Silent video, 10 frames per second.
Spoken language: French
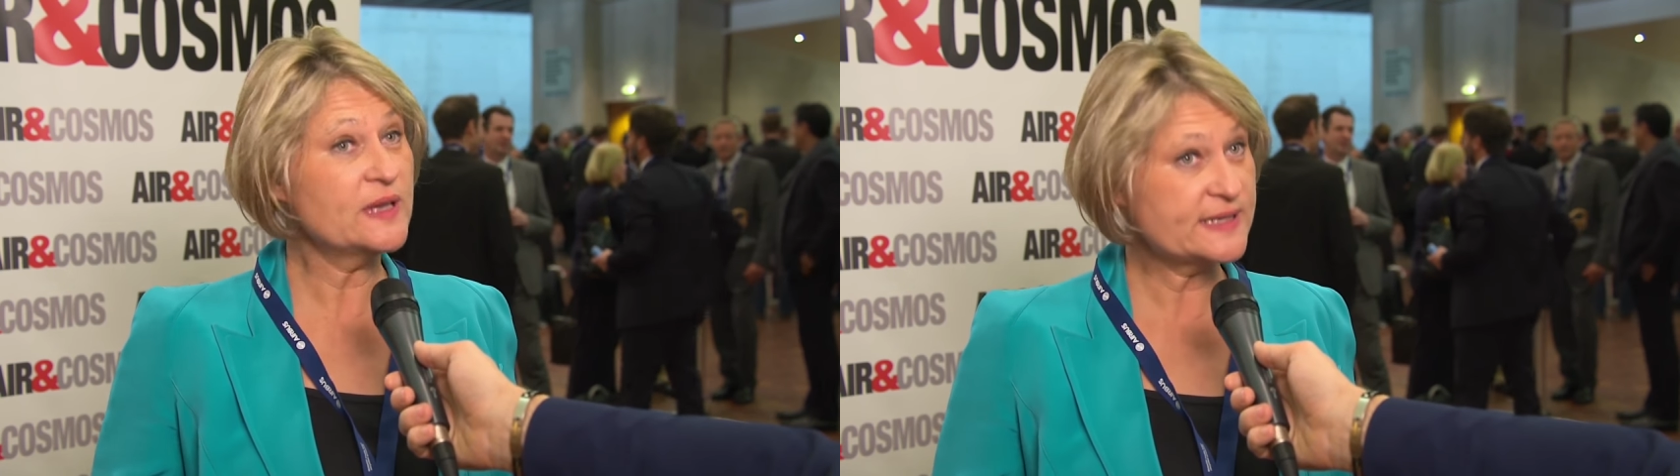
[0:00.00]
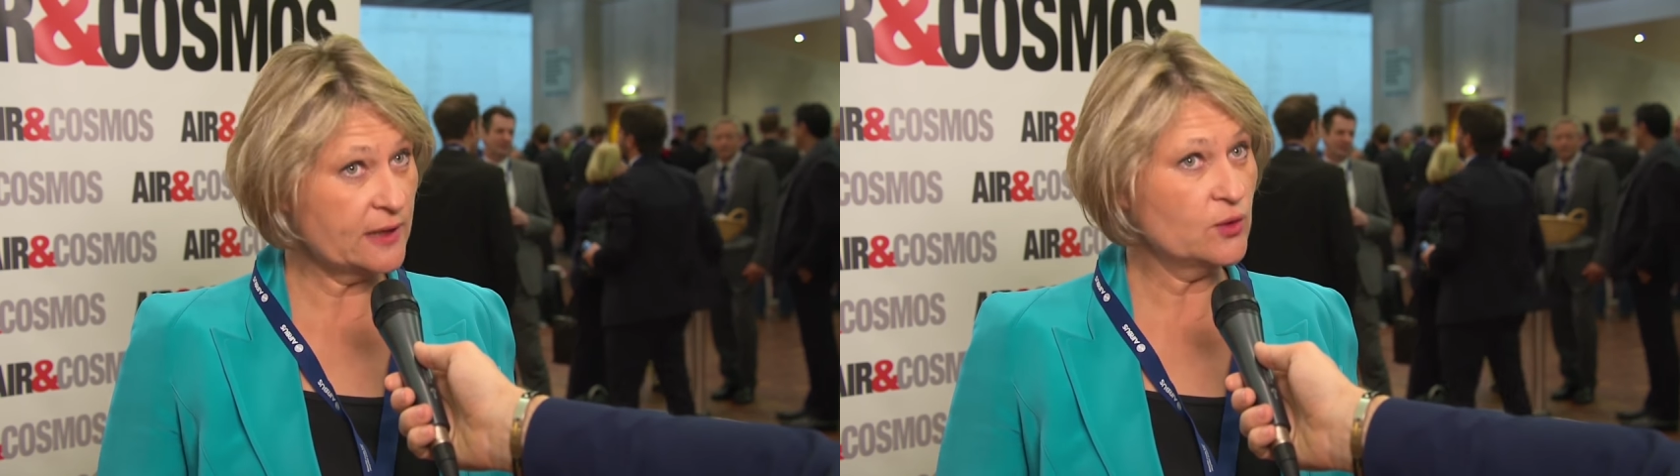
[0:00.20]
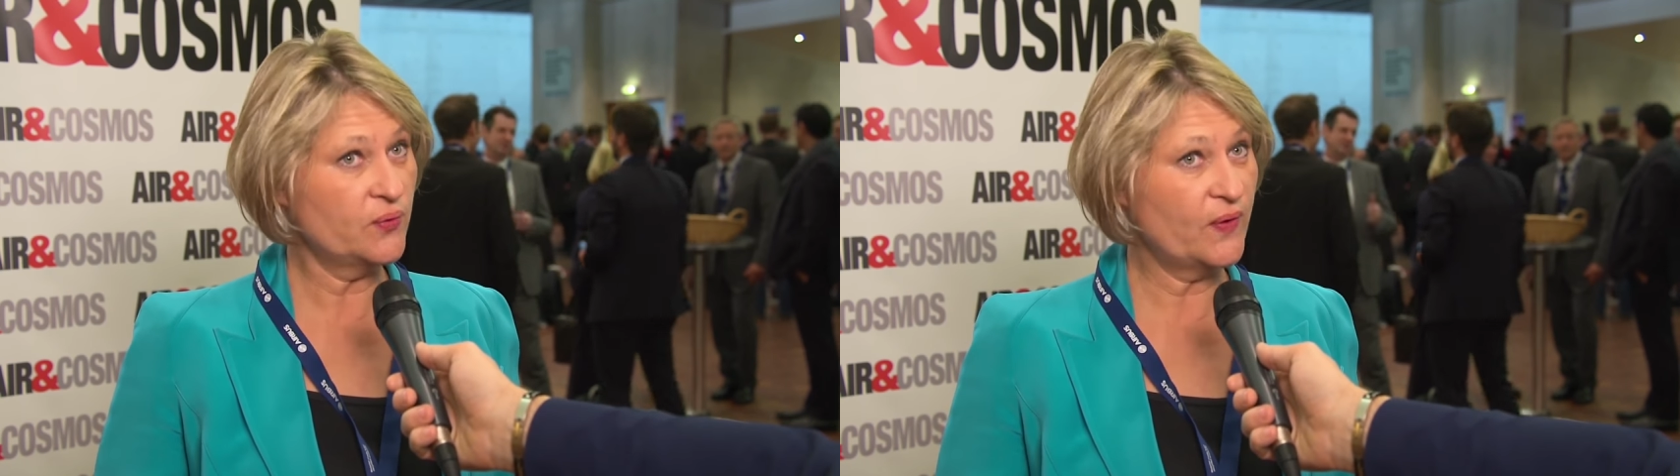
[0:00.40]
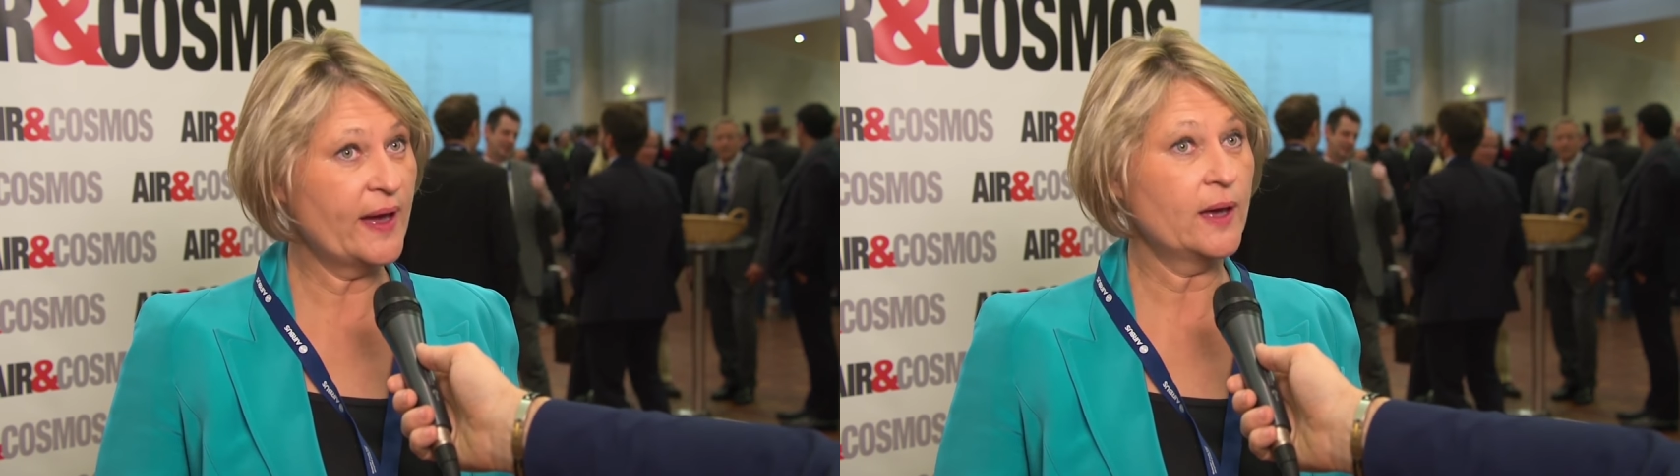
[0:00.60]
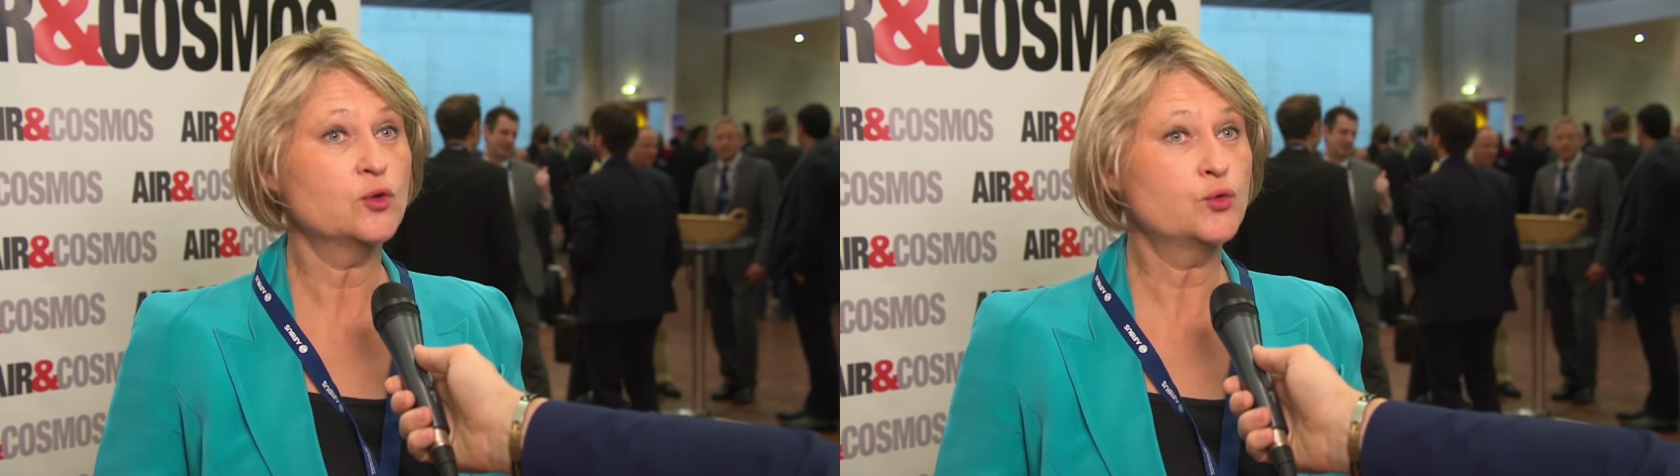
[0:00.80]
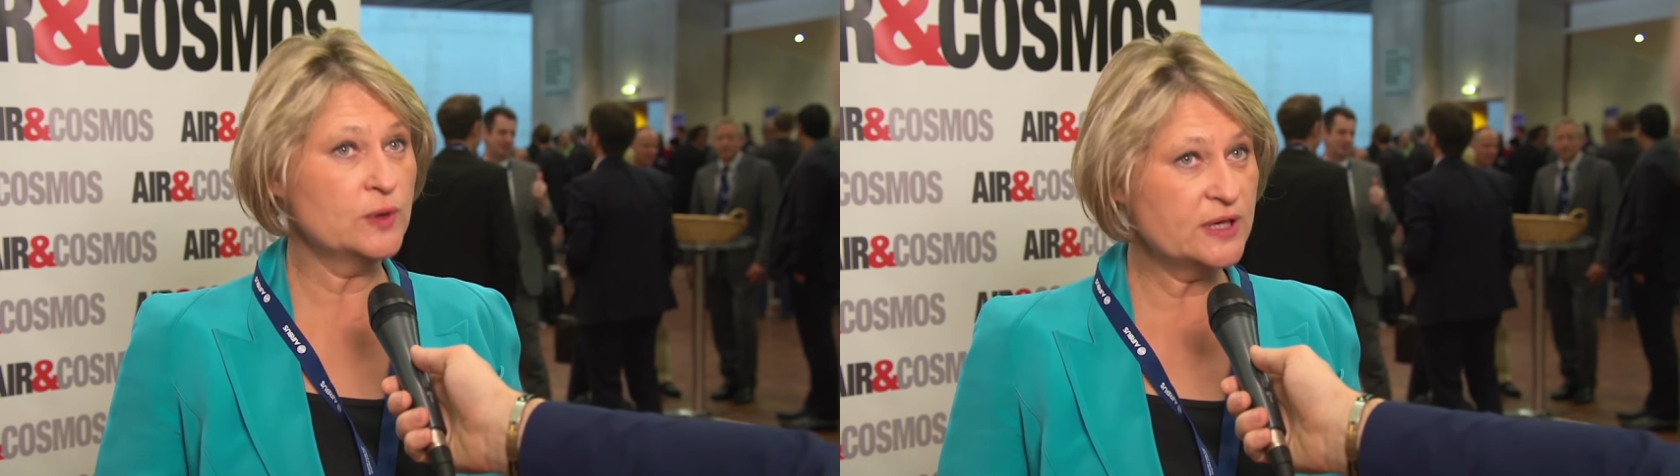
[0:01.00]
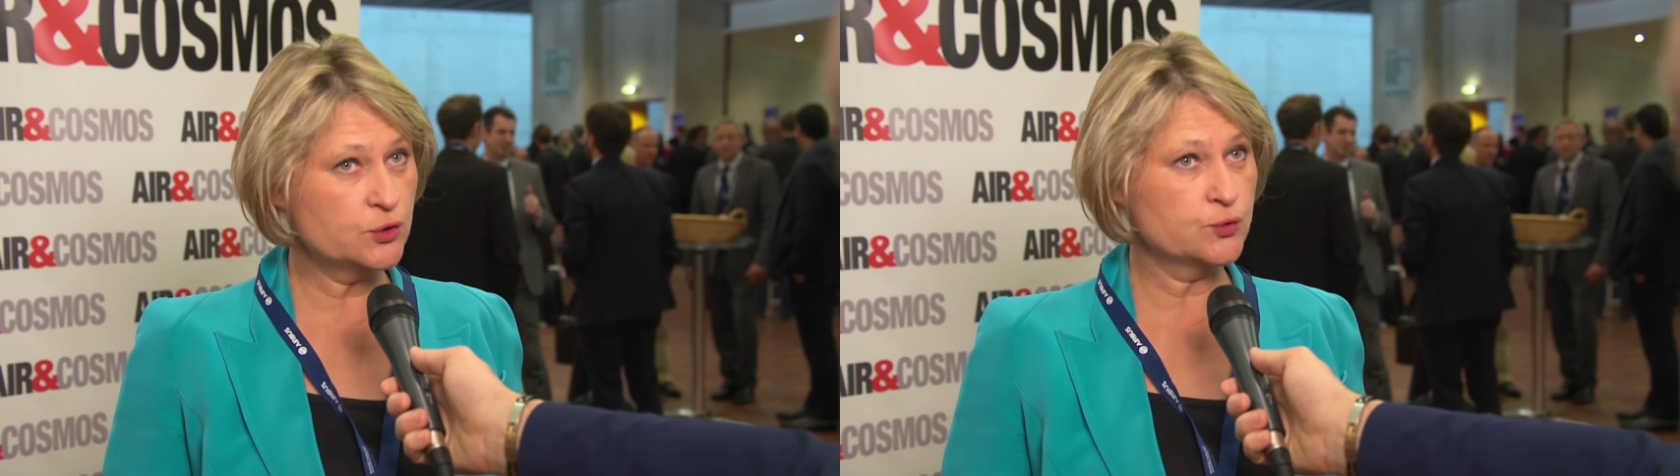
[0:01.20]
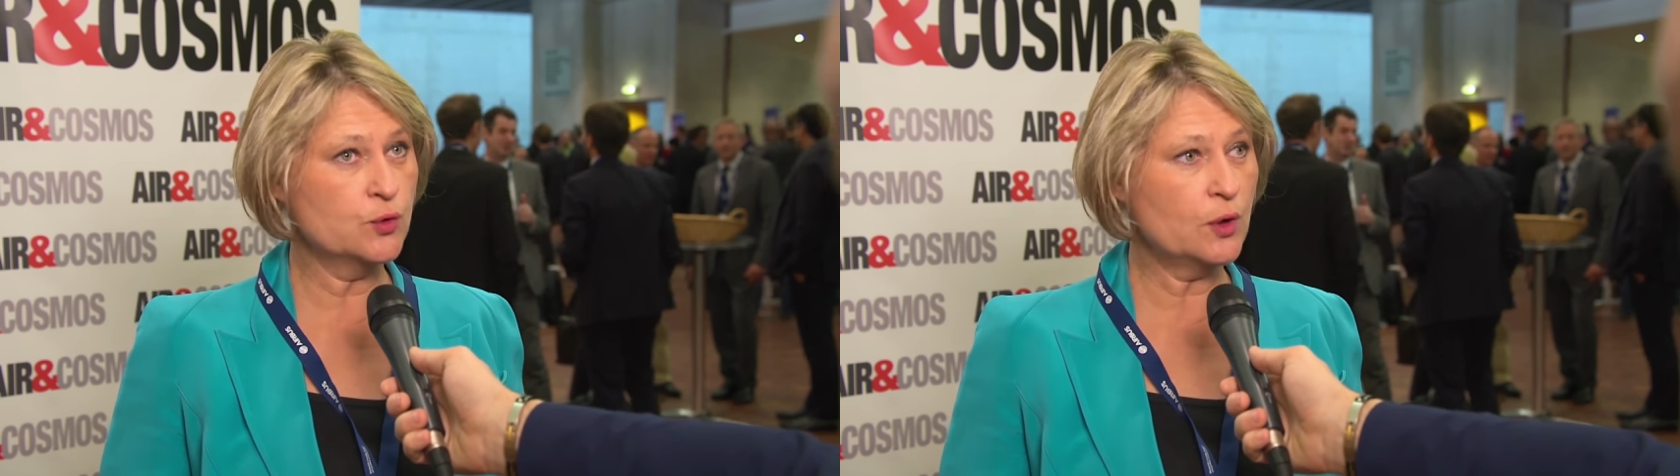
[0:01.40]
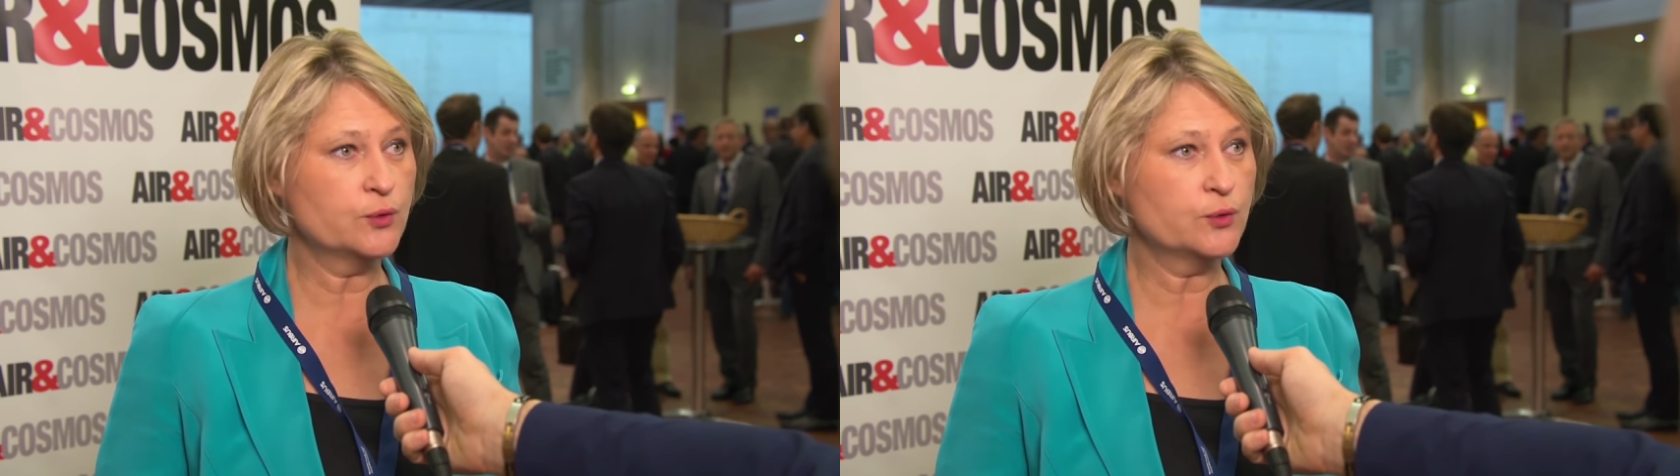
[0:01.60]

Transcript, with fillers: essaye de faire tous les jours.